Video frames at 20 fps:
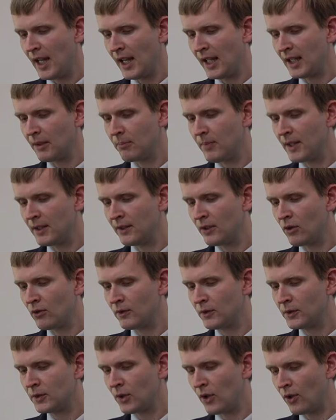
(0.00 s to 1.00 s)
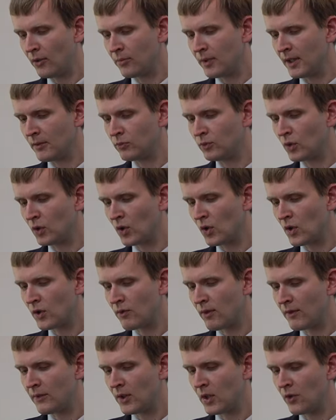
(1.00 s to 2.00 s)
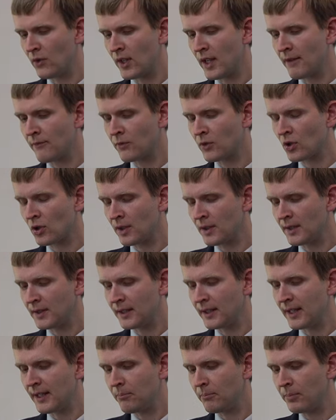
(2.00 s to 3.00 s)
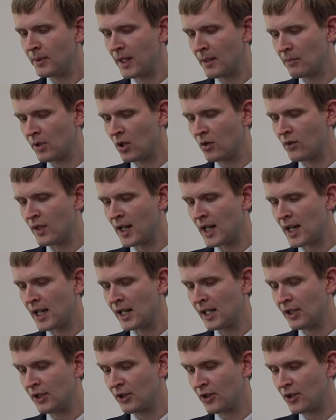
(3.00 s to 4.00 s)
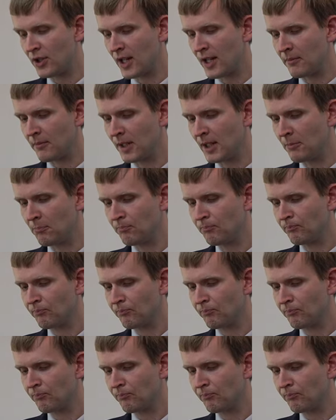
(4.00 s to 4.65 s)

I będą w Tobie błogosławione wszystkie plemiona ziemi.